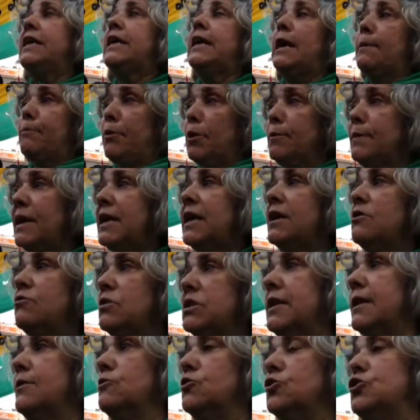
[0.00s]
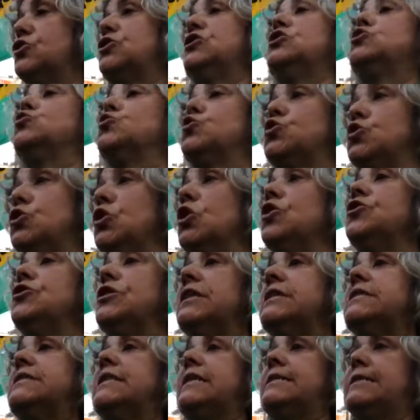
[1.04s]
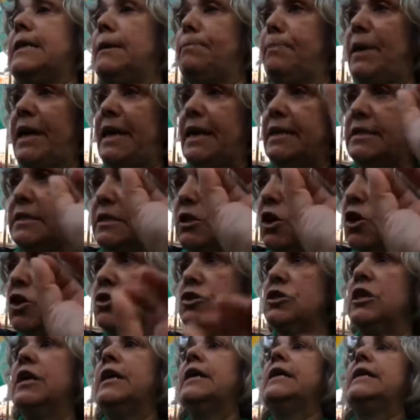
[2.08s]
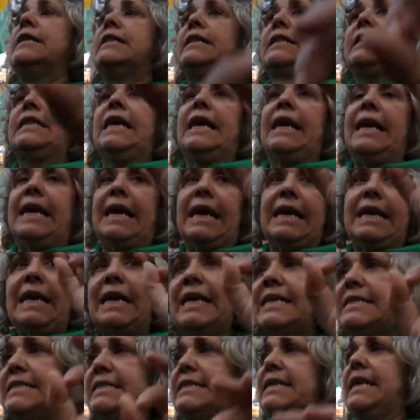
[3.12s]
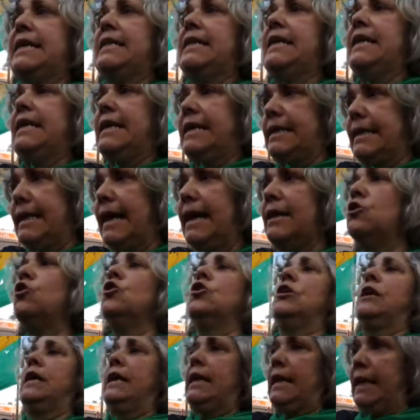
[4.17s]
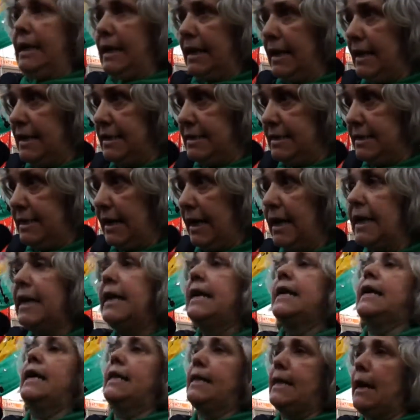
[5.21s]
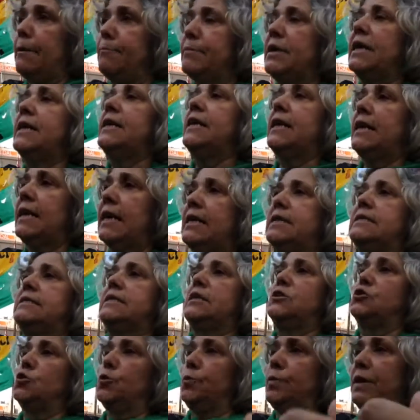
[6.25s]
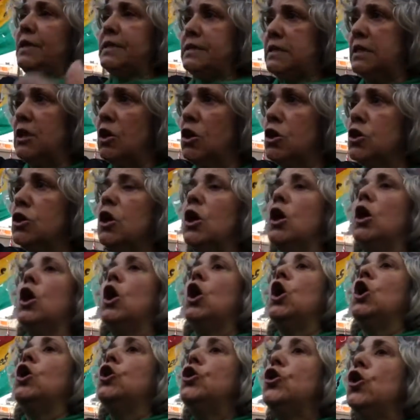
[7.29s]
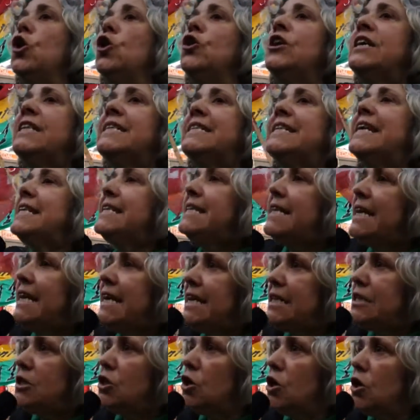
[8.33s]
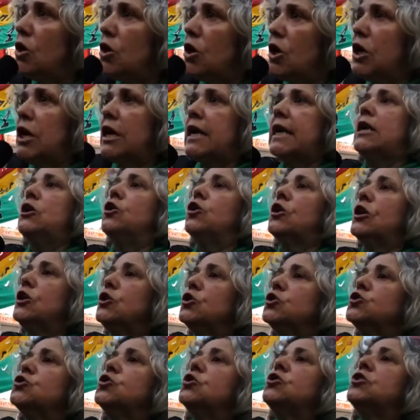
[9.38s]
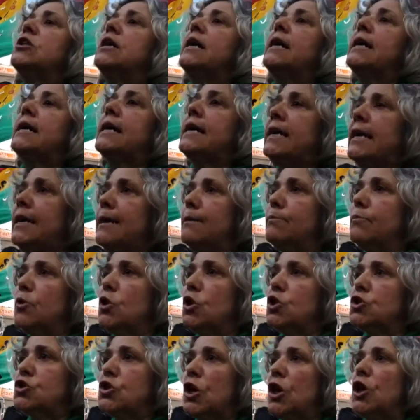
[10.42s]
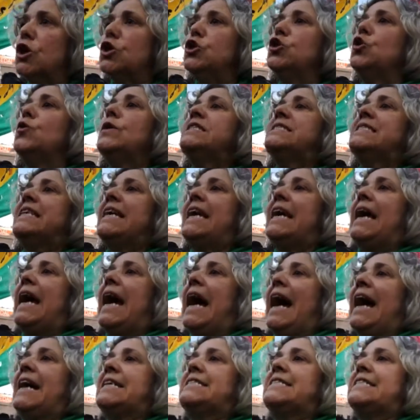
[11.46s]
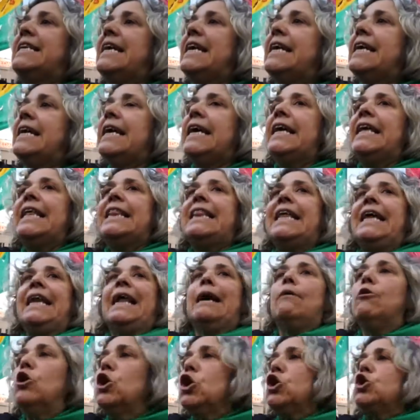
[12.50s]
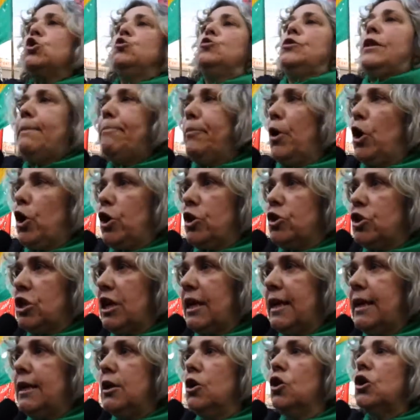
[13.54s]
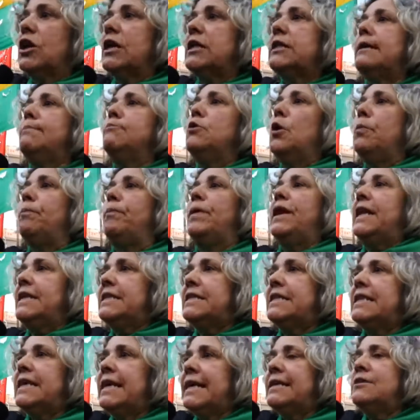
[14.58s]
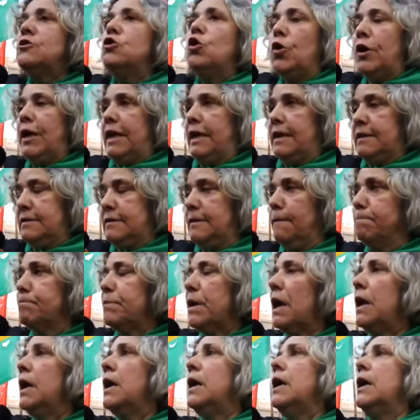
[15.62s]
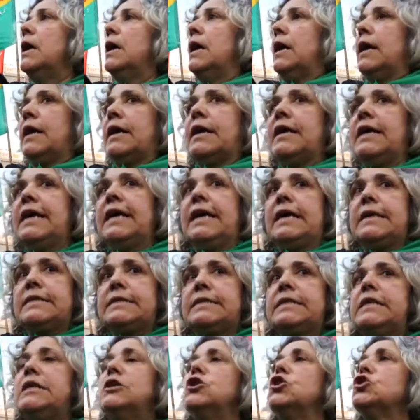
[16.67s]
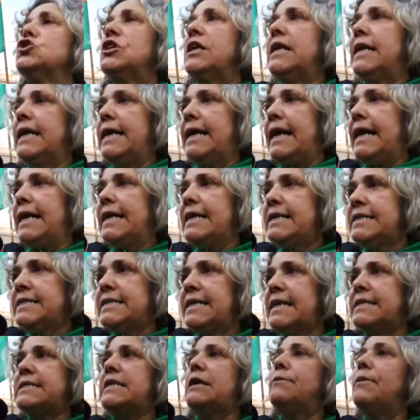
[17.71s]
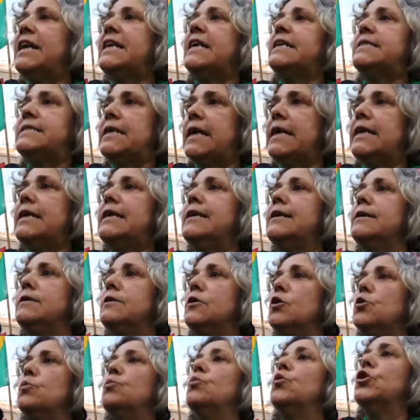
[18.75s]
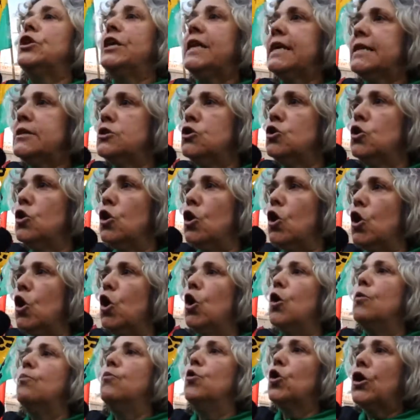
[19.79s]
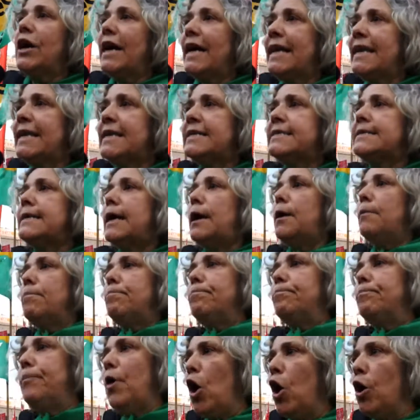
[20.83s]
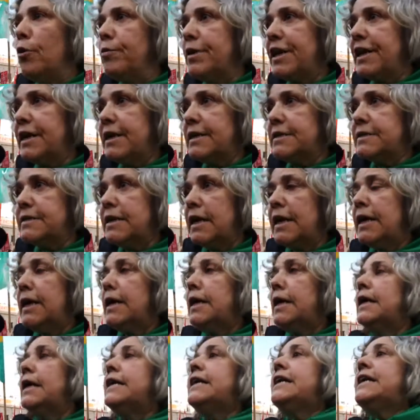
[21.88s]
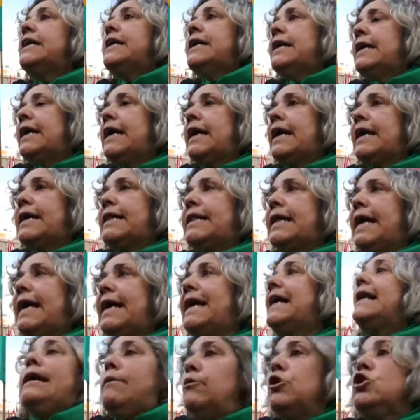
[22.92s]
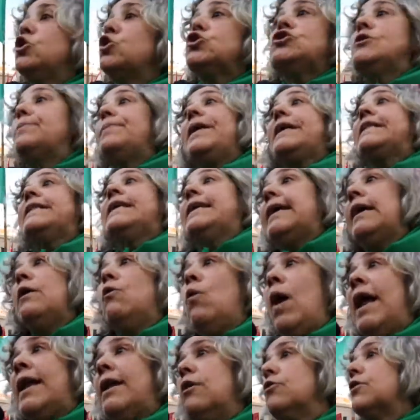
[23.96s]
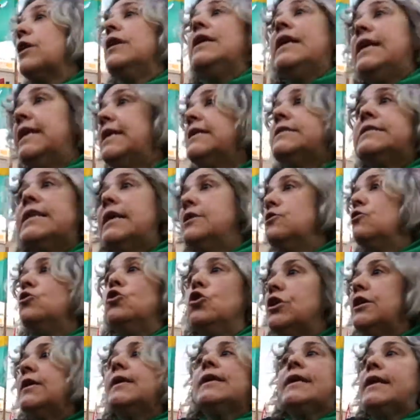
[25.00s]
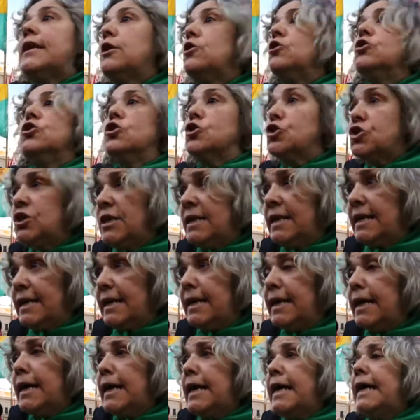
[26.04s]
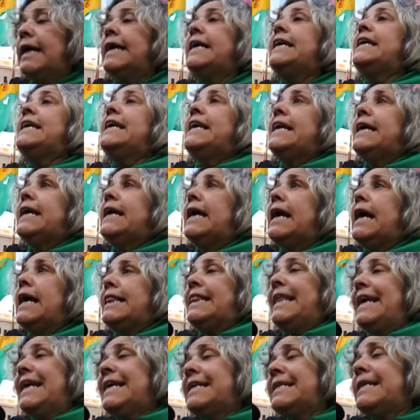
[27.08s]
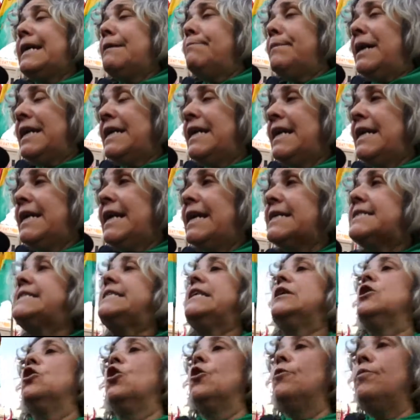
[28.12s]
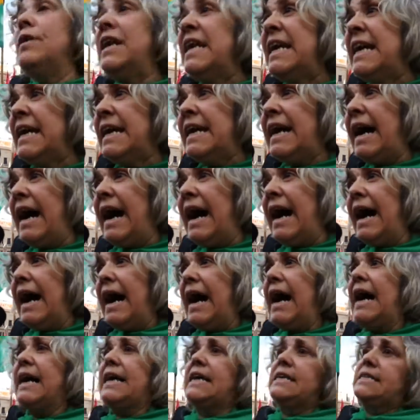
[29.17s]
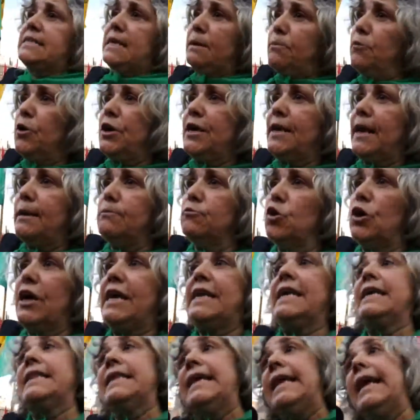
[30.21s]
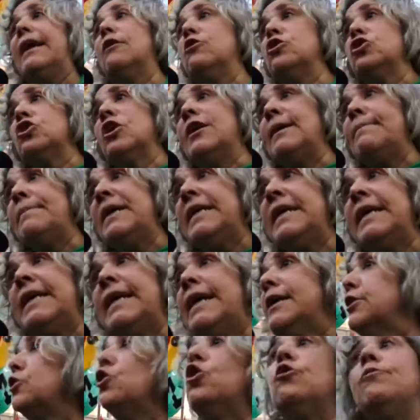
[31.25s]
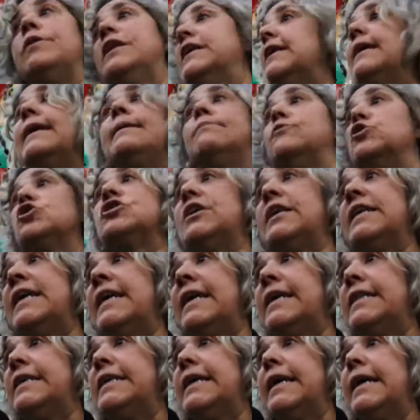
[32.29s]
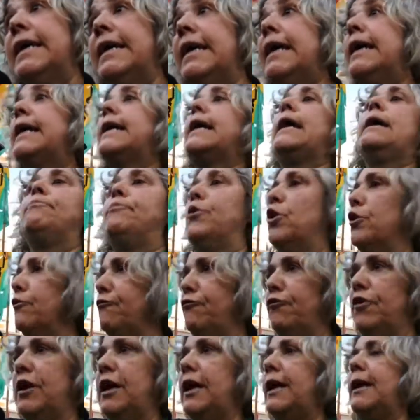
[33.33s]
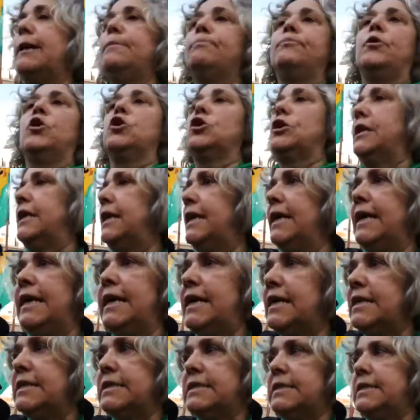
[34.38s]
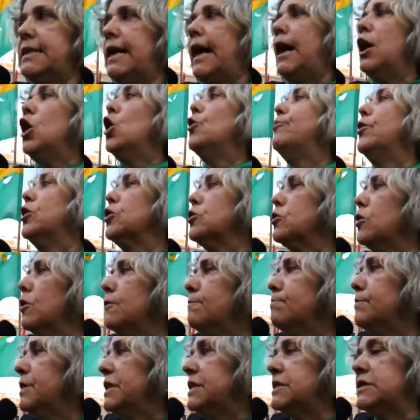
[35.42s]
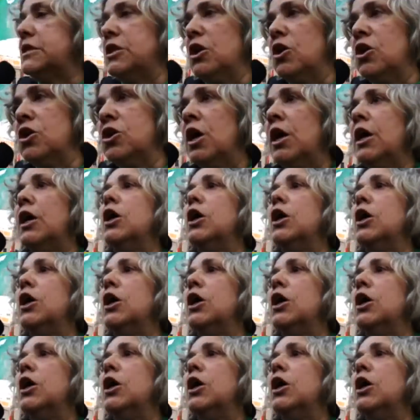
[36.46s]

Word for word: y que por más que nuestra Constitución dice separación de la Iglesia, del Estado, en la Iglesia, que también ejerce su presión, no entendiendo que lo que nosotras queremos no es hacer del aborto un deporte. Lo que estamos planteando es que si no se legaliza se van a seguir muriendo mujeres pobres. Y este, el aborto se practica igual, aunque la iglesia no lo quiera reconocer. Y de esta manera se obliga a que se mueran mujeres. De la otra manera no obligamos a nadie que por fe, por creencia, por convicción,